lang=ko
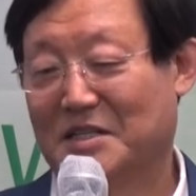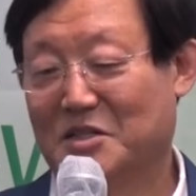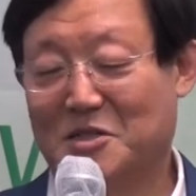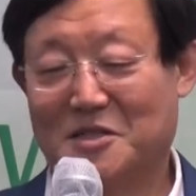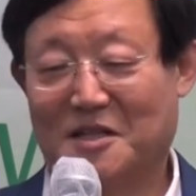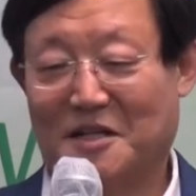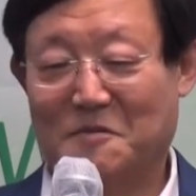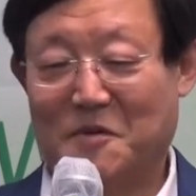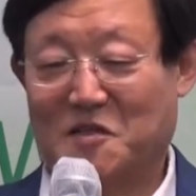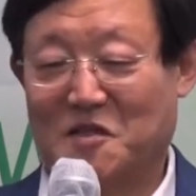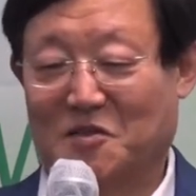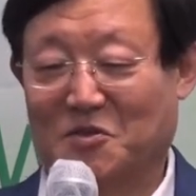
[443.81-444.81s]
이스라엘
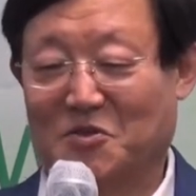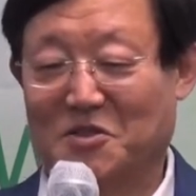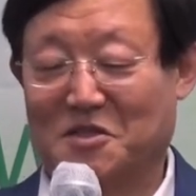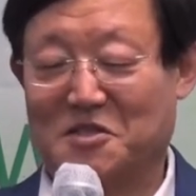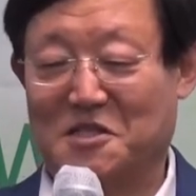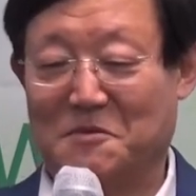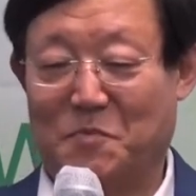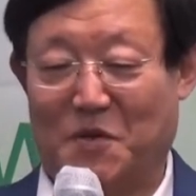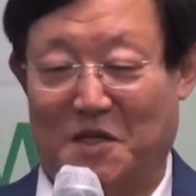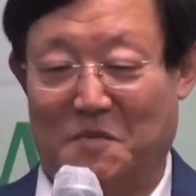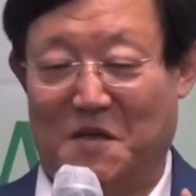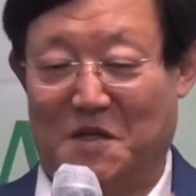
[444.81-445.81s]
백성도 역시
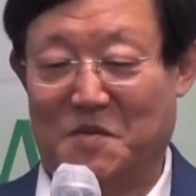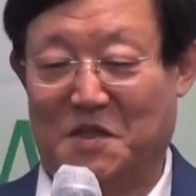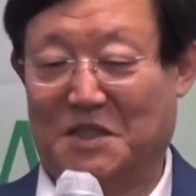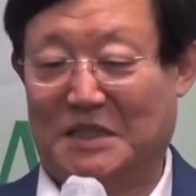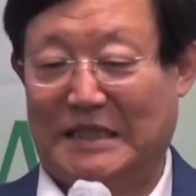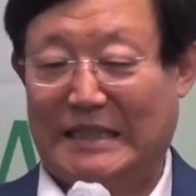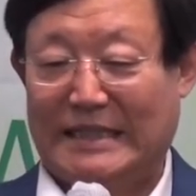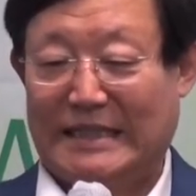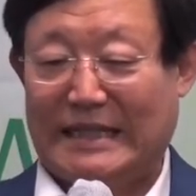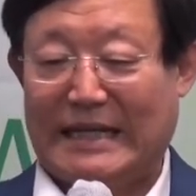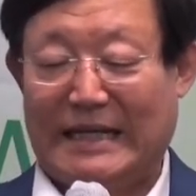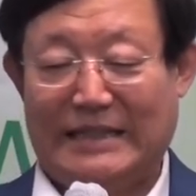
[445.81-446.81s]
패배하면은
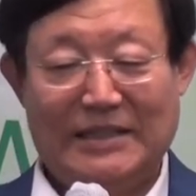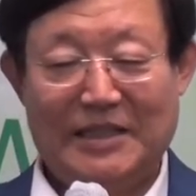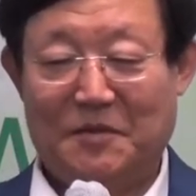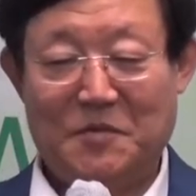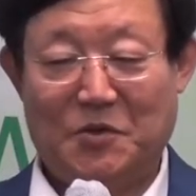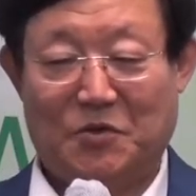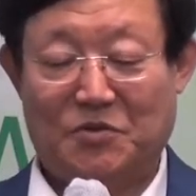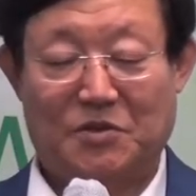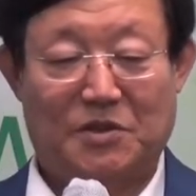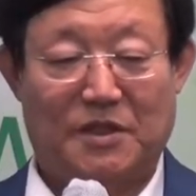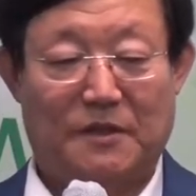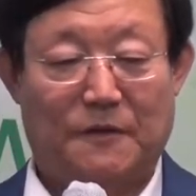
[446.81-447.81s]
간담이
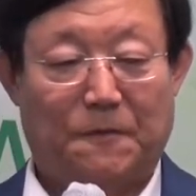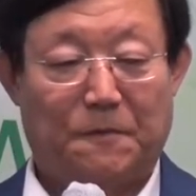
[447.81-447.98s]
녹는 거예요.